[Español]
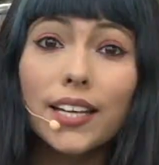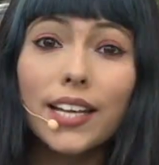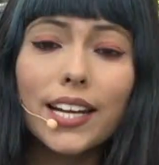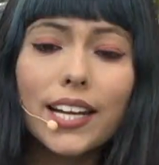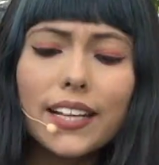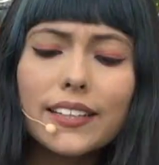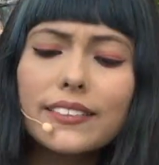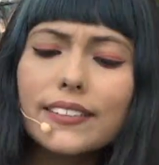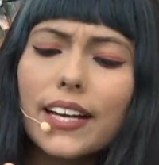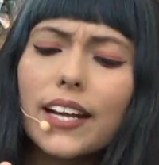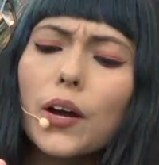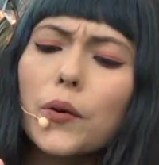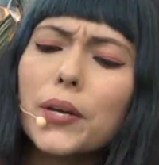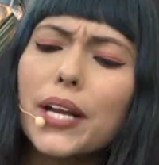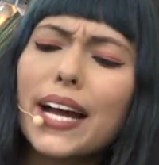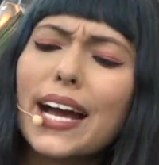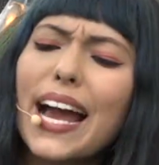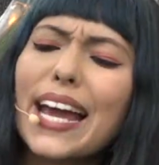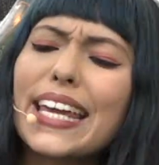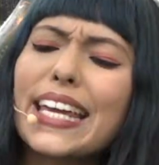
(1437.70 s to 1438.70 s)
y le entrega
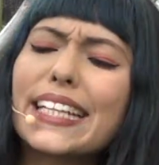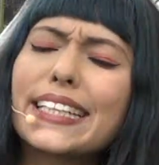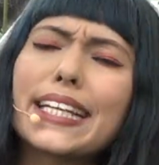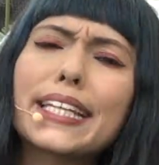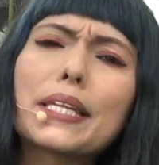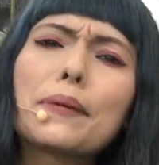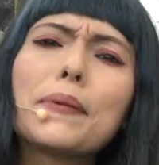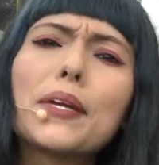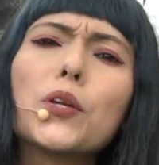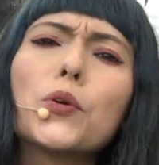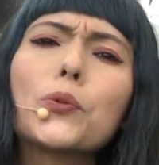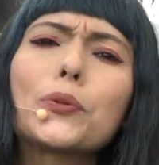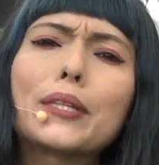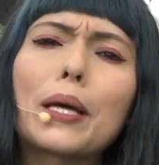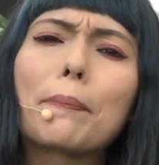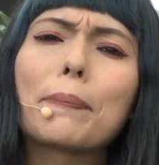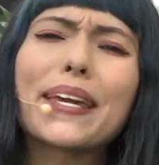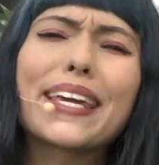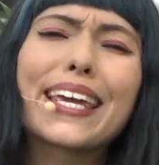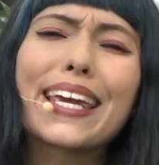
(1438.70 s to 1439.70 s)
una cajita
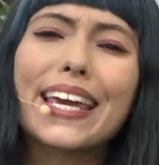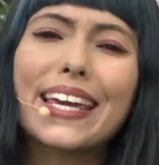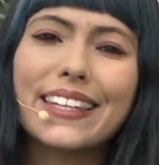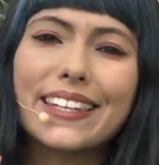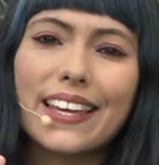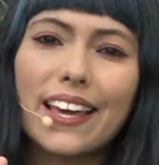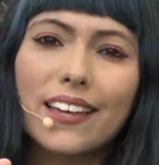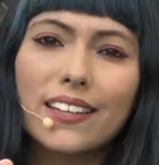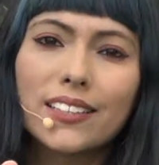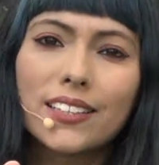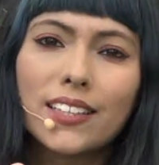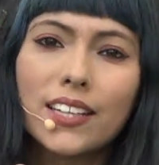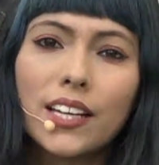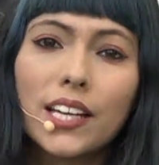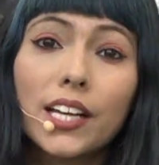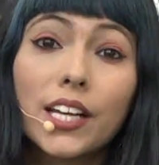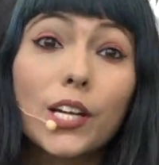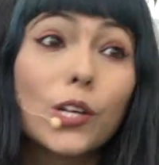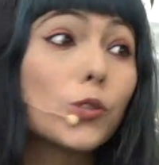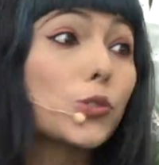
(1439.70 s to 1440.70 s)
diminuta, pequeña.
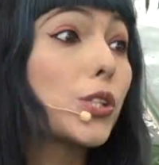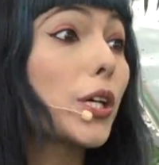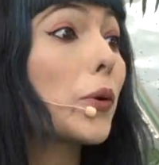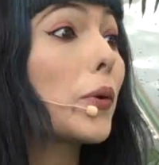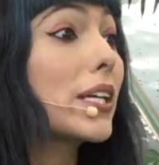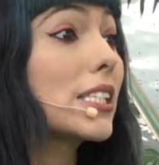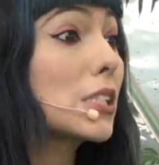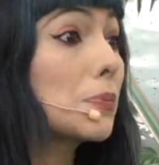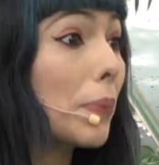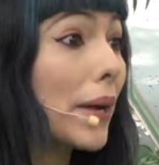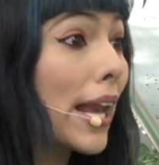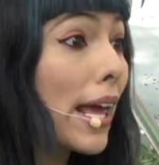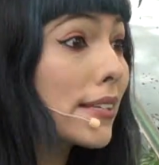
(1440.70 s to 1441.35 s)
Lucero espera